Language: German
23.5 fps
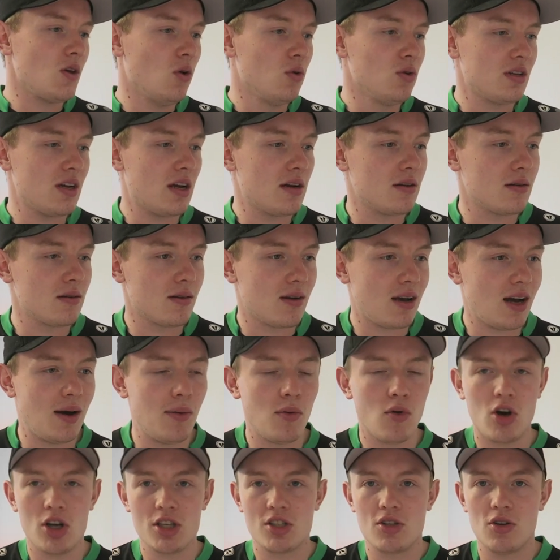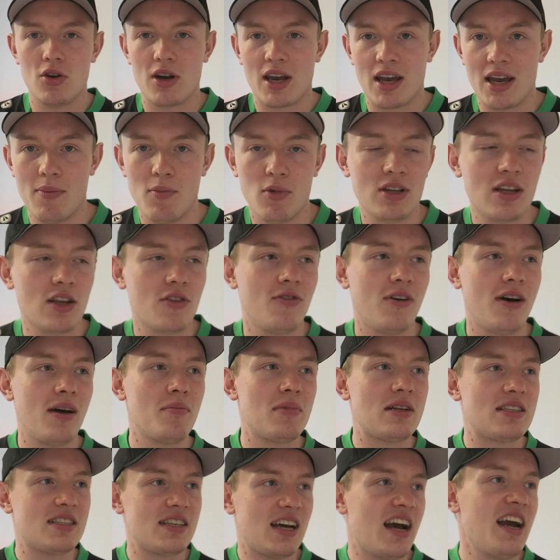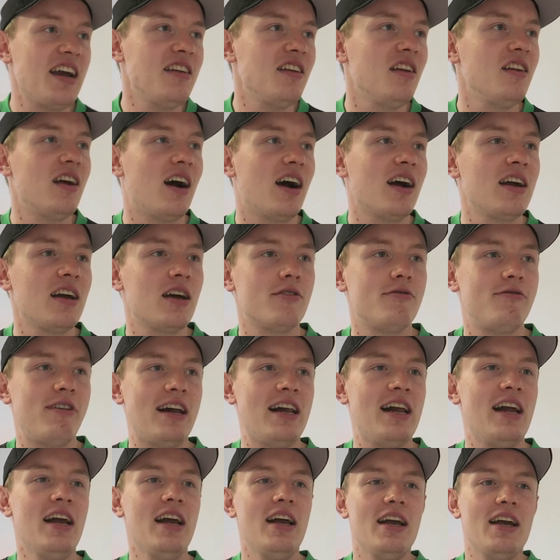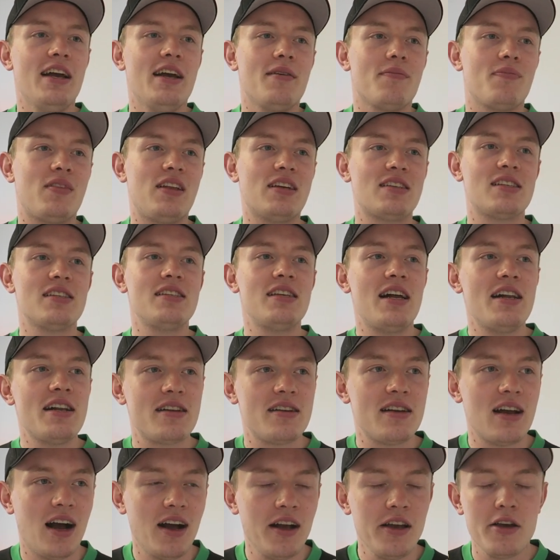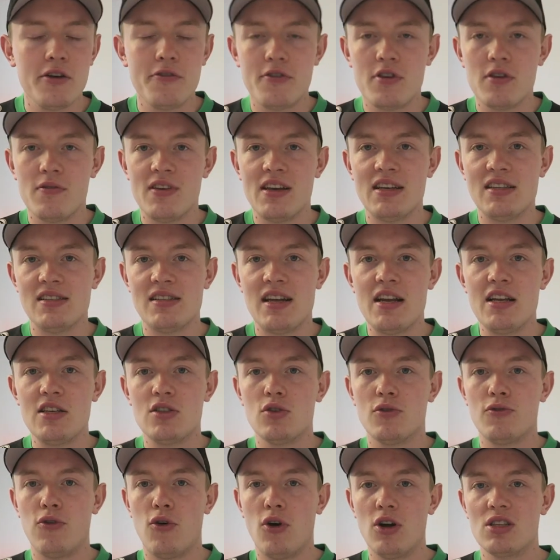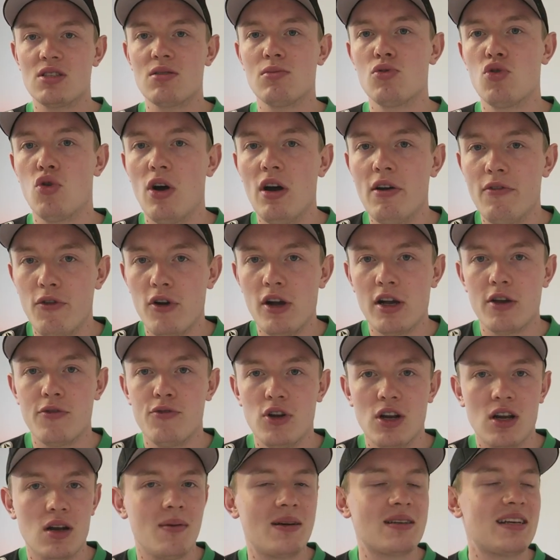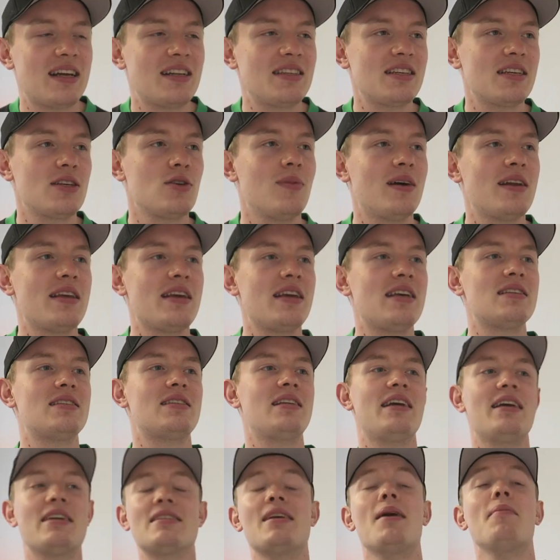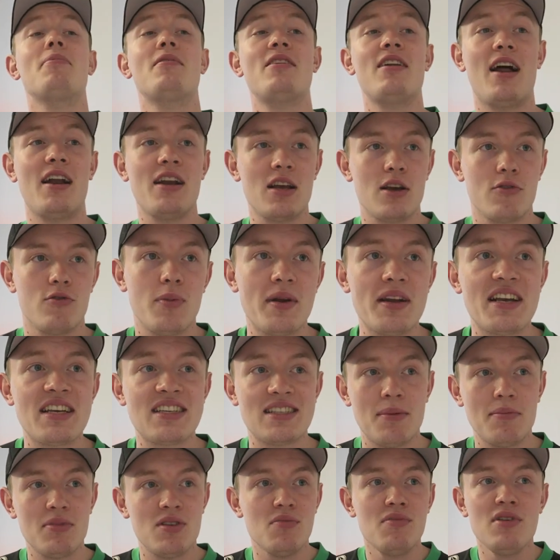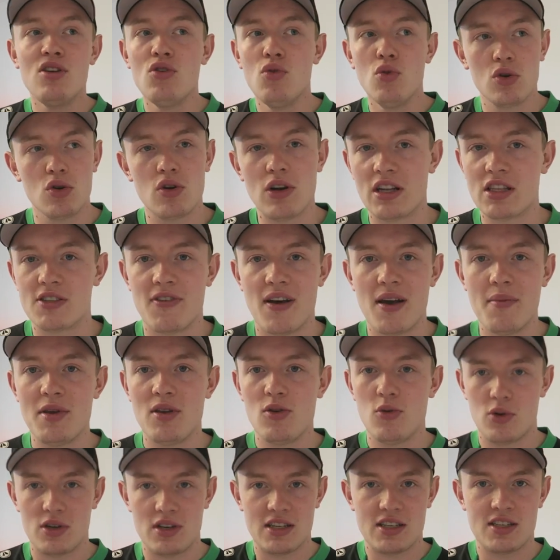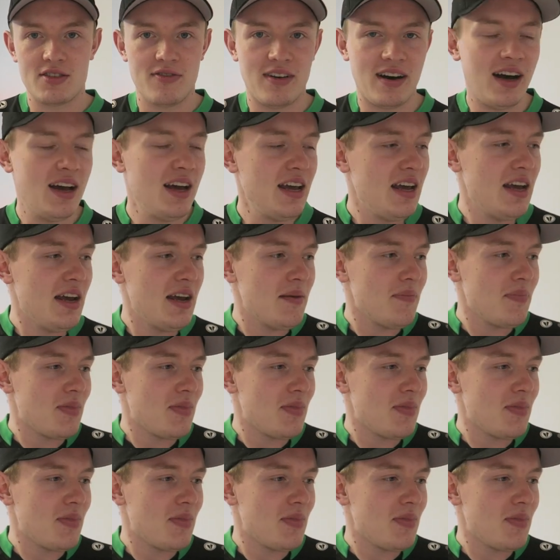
Und dann kam Rostock eben. Und das war ein bezeichnender Angriff, weil das ist halt ein Angriff gewesen, der nicht sofort zum Torerfolg geführt hat, aber es hat sich über die, den gesamten Angriff, über die gesamte Minute oder zwei Minuten, die es war,